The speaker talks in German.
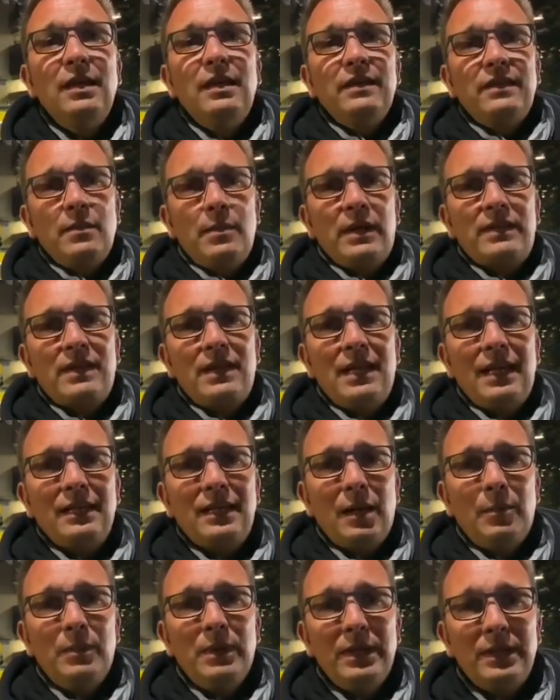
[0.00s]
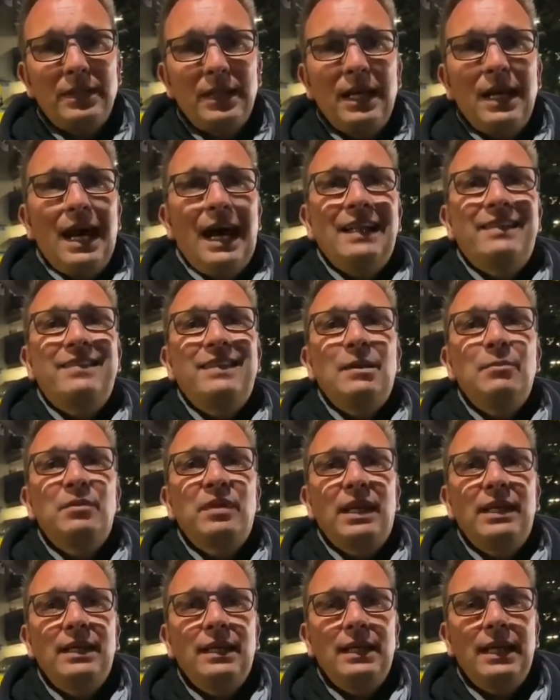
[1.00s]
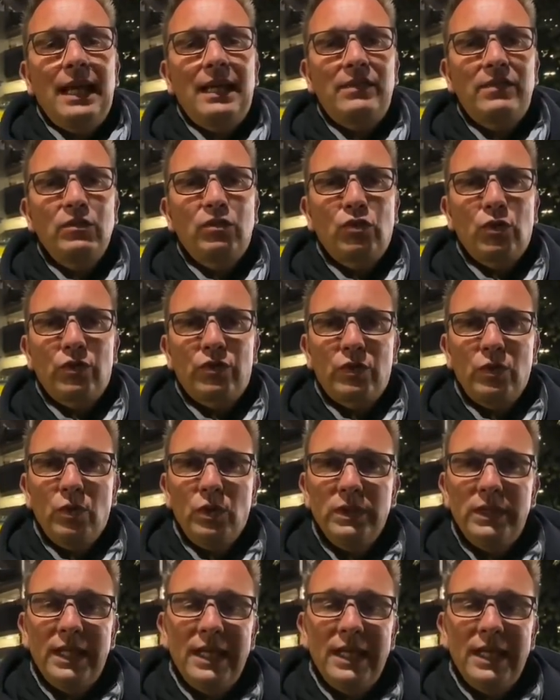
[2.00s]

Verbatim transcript: Sebastian Langkamp liegt. Hat sich im Training einen Hexenschuss geholt.